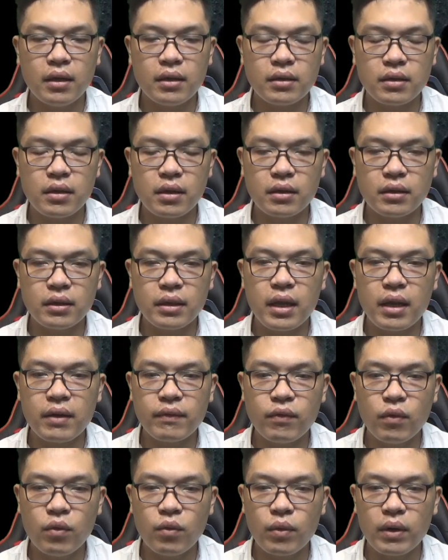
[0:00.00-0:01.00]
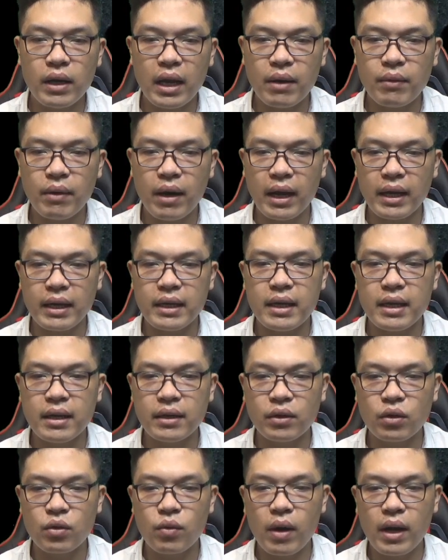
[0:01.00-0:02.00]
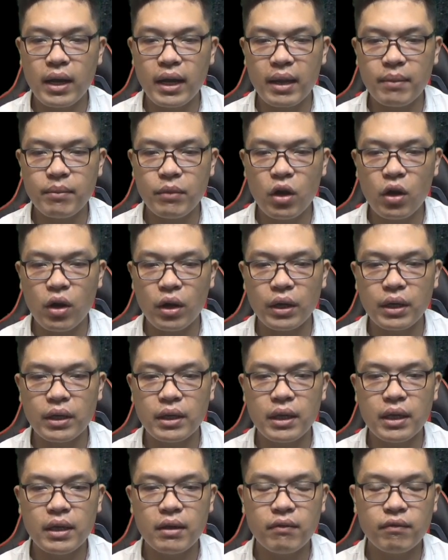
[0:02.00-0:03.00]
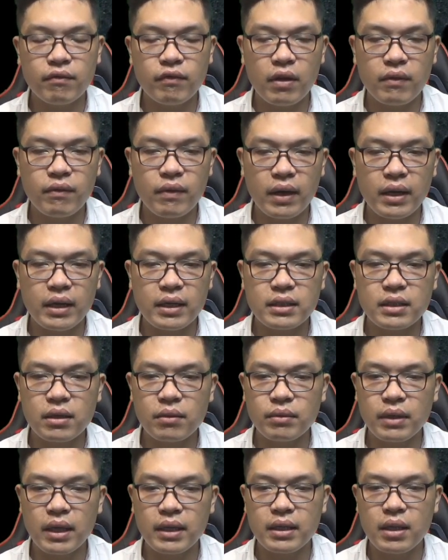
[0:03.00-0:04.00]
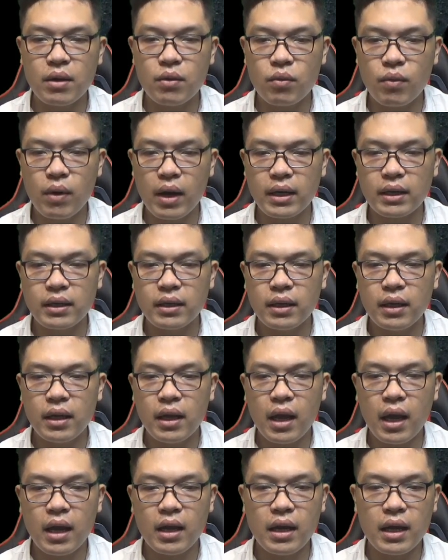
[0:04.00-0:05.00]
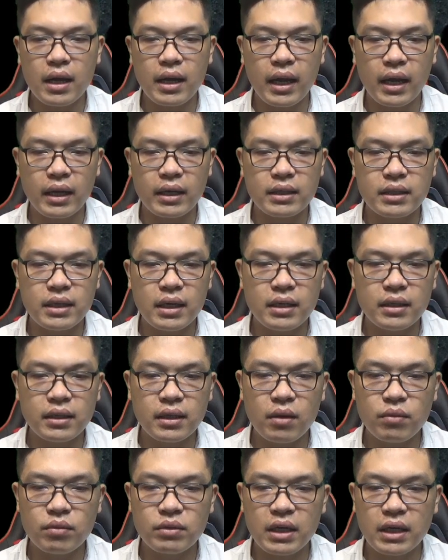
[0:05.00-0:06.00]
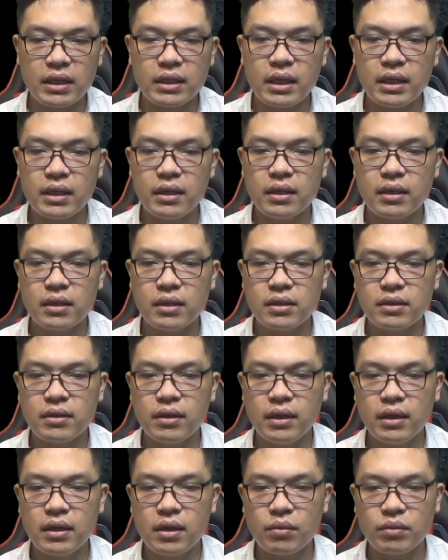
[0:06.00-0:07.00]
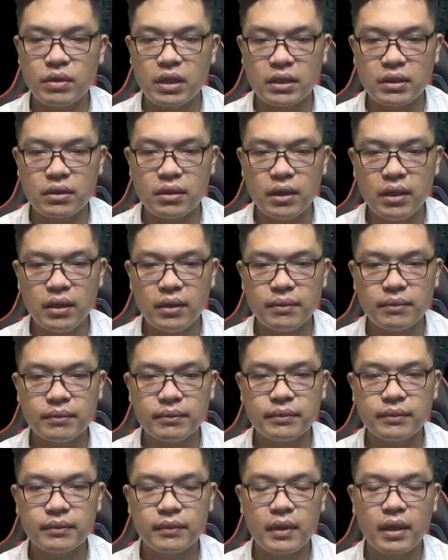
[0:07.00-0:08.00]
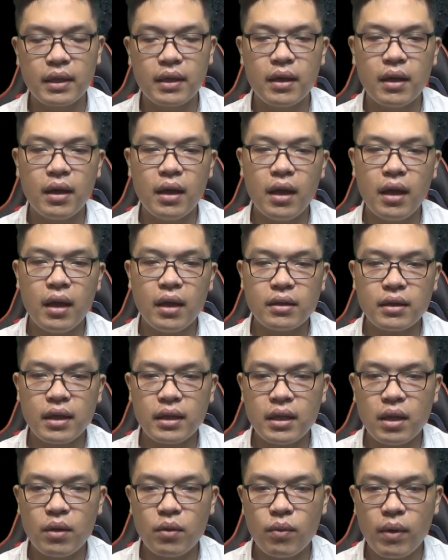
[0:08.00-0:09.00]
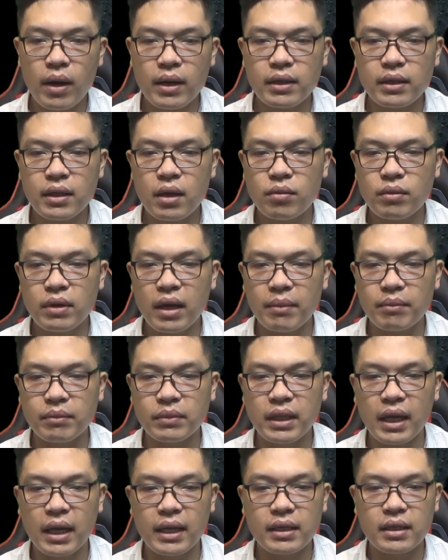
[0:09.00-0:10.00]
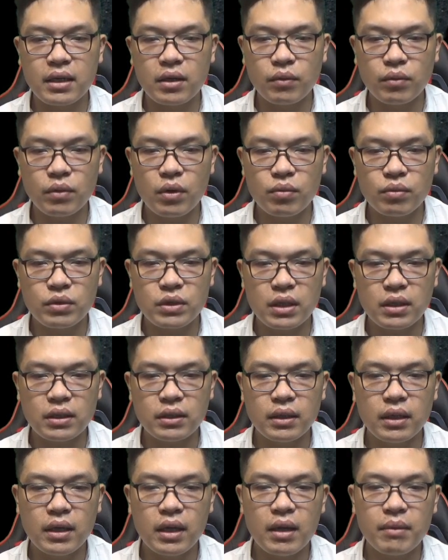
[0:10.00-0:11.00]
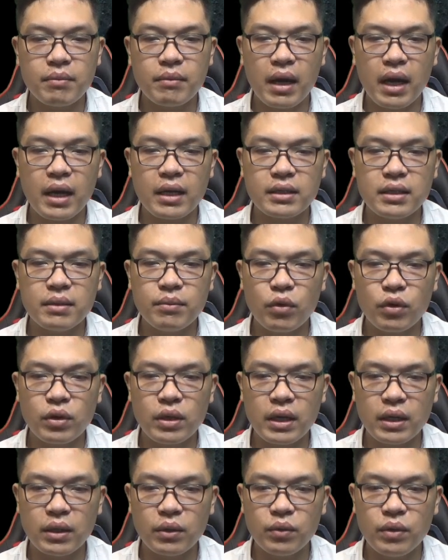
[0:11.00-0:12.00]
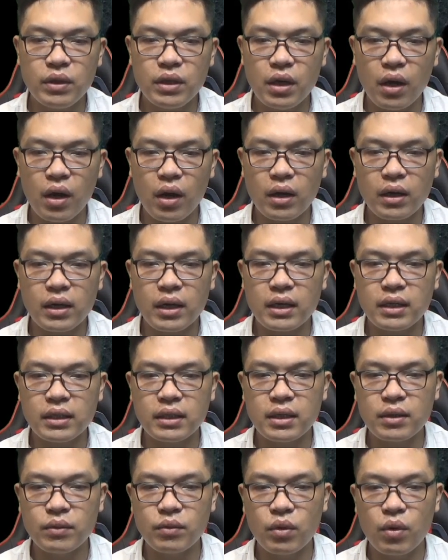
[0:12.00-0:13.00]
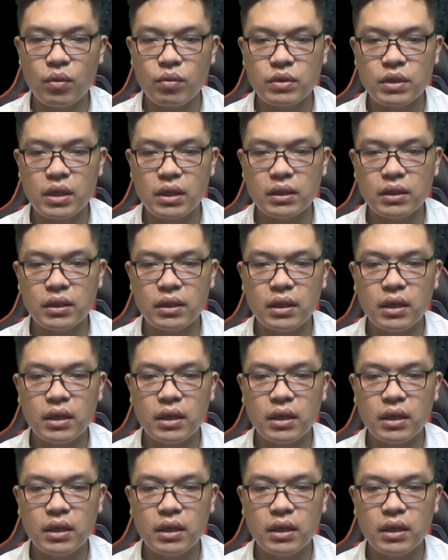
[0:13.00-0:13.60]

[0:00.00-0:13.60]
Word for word: Nhưng thiên phú của Lao Hải Điền quá kém cỏi, vì vậy trong Thanh Tiêu Quan, hắn là kẻ trên không ra trên, dưới không ra dưới. Thanh Tiêu Quan không nằm tại Cửu Cung Sơn, mà trên một đỉnh núi nhỏ gần Cửu Cung Sơn.